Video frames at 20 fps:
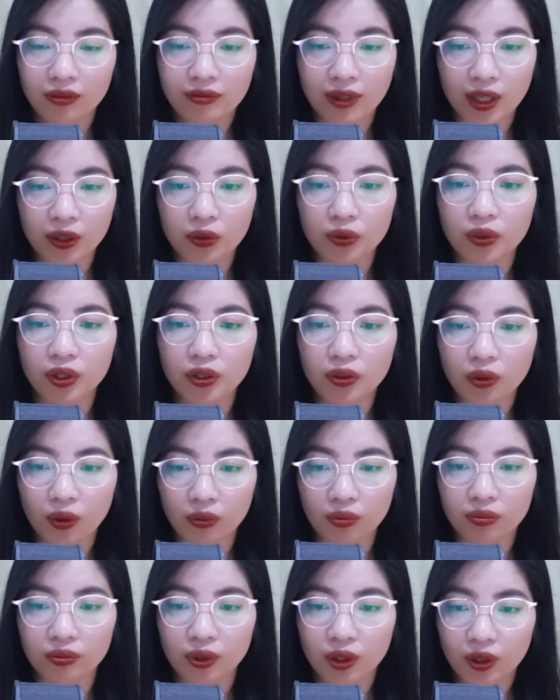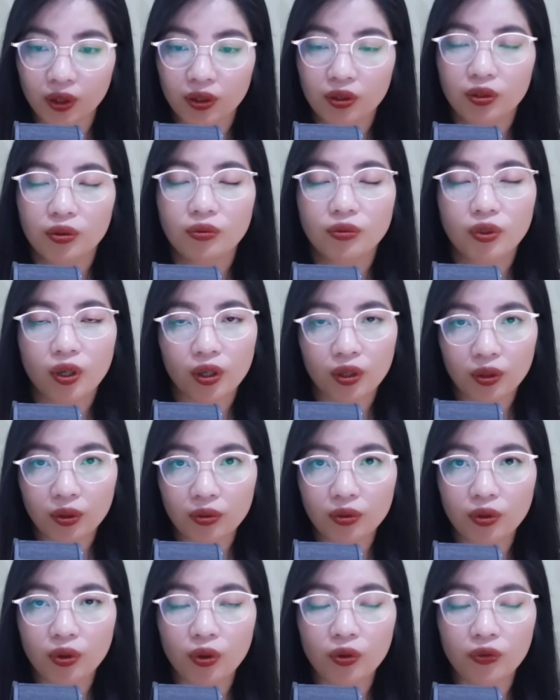và cuối cùng cũng có
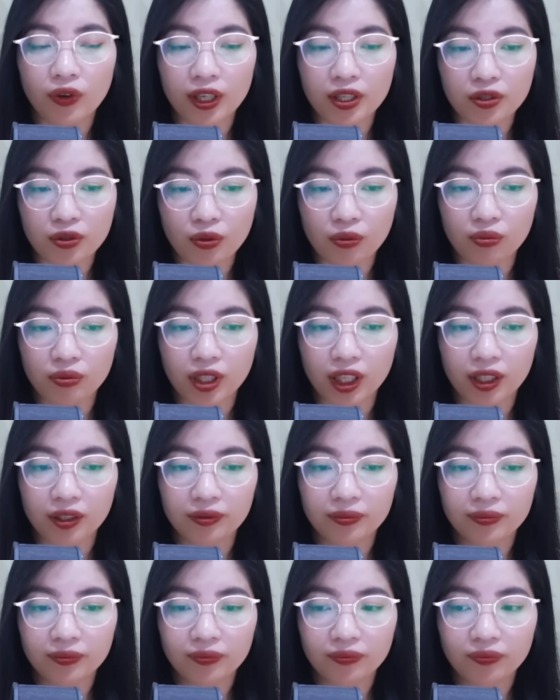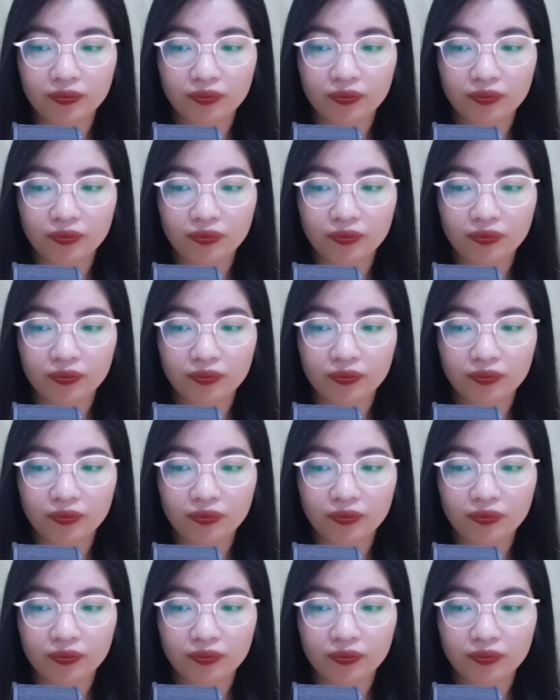lúc cô phải dùng đến.